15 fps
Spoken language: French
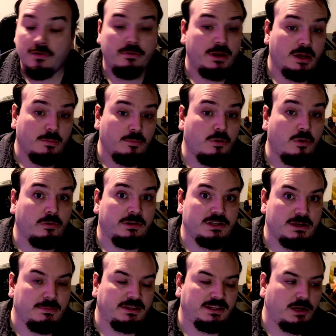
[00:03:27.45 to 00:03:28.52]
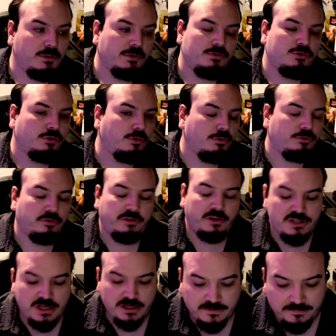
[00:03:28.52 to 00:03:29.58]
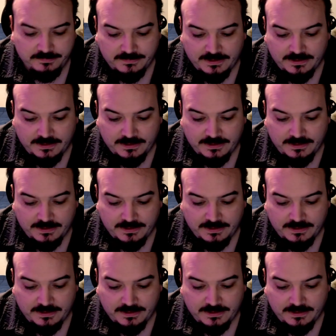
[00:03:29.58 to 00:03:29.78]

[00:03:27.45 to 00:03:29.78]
Et comme quoi, on n'est jamais très loin du jeu de rôle sur cette chaîne. Hein.